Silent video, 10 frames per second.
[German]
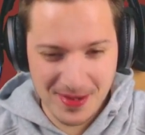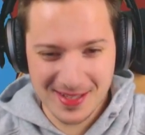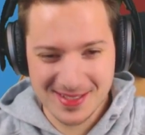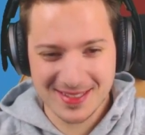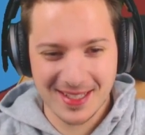
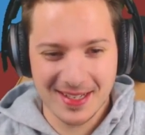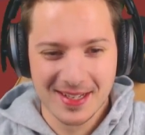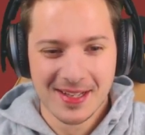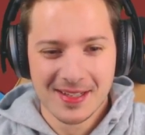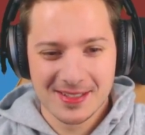Spaß dran.
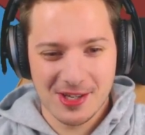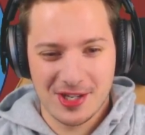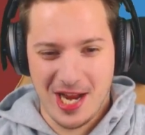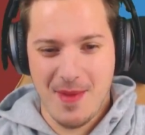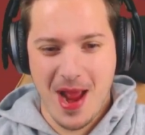So,
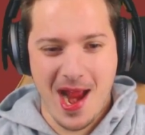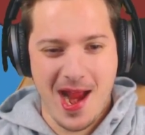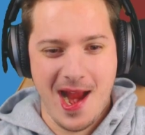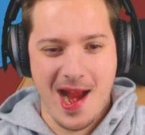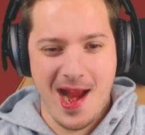
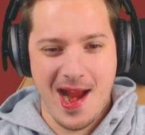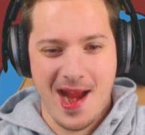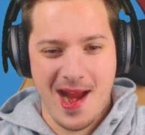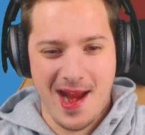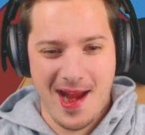
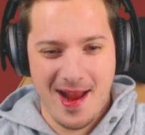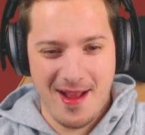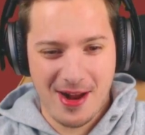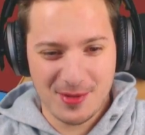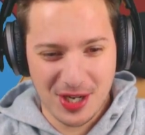
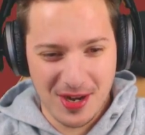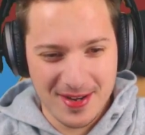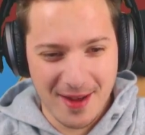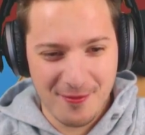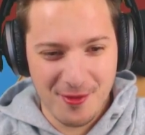Timmy! Komm
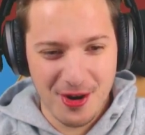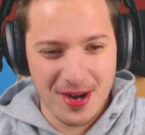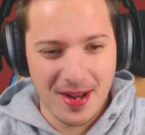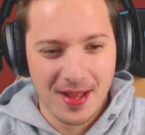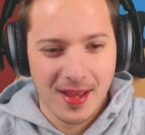schon,
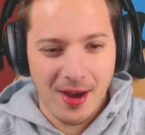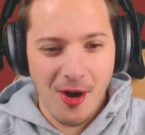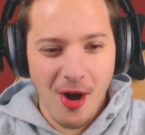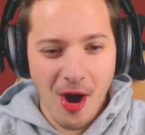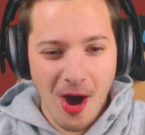jawohl!
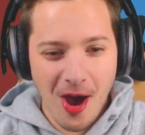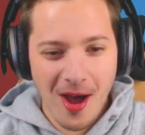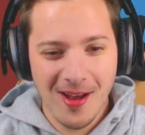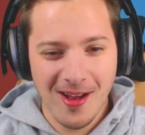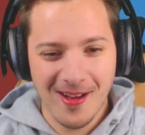
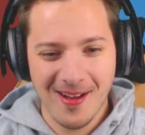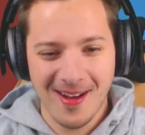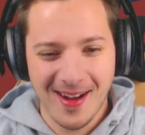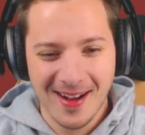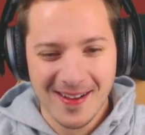
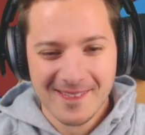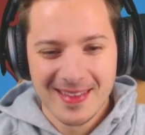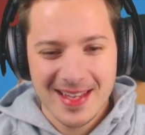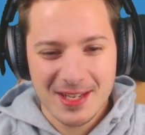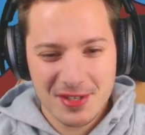Oh!
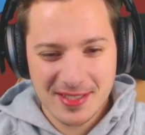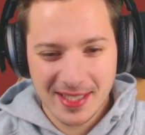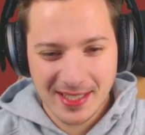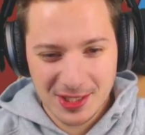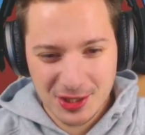Ich will, dass
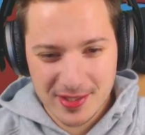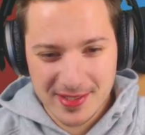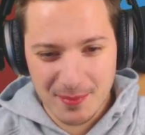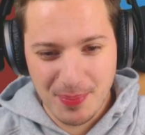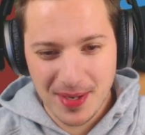der richtig schön
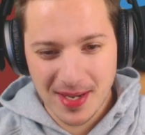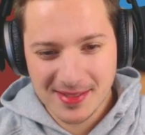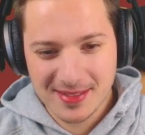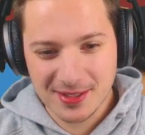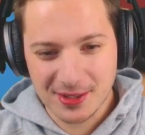
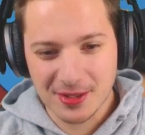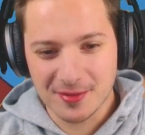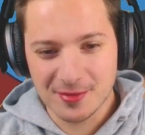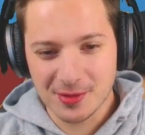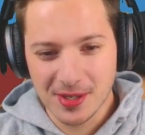zerplatzt hier
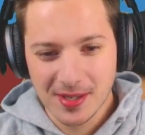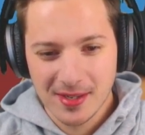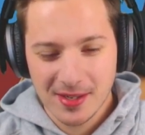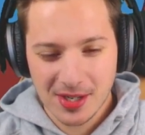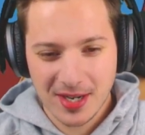irgendwo.
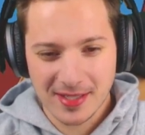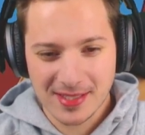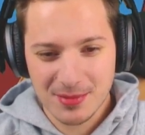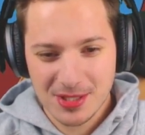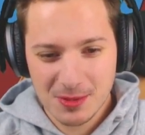Okay,
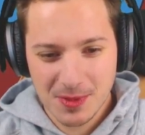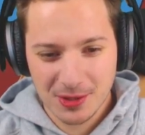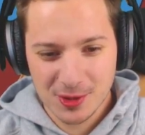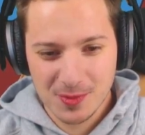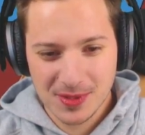jetzt habe ich nicht mehr
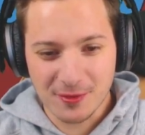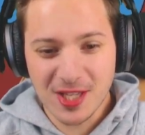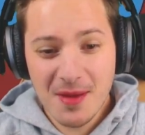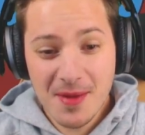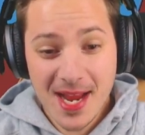genug Speed drauf.
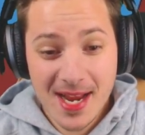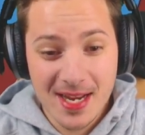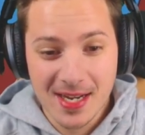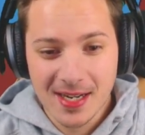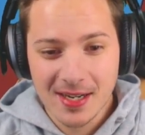
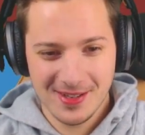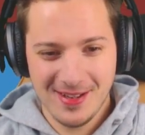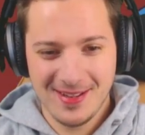Timmy! Oh,